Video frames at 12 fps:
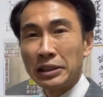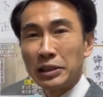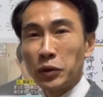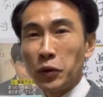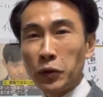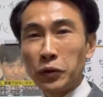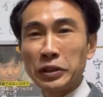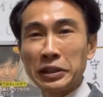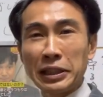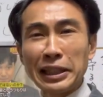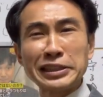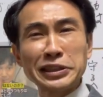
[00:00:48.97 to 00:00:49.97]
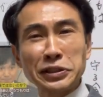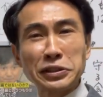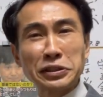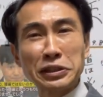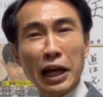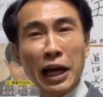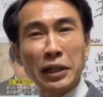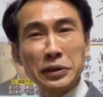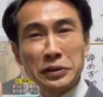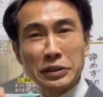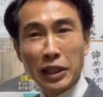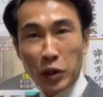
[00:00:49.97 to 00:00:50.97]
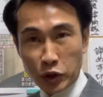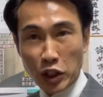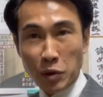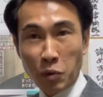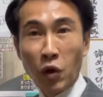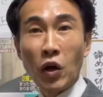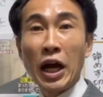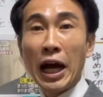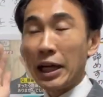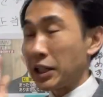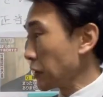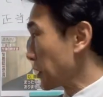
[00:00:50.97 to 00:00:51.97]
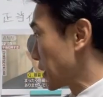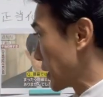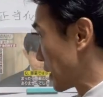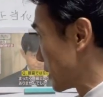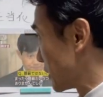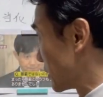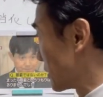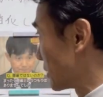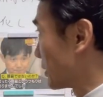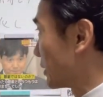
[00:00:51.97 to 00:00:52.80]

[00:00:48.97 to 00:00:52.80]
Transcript: こういった悲痛な訴えをしてても、話は聞かないんです。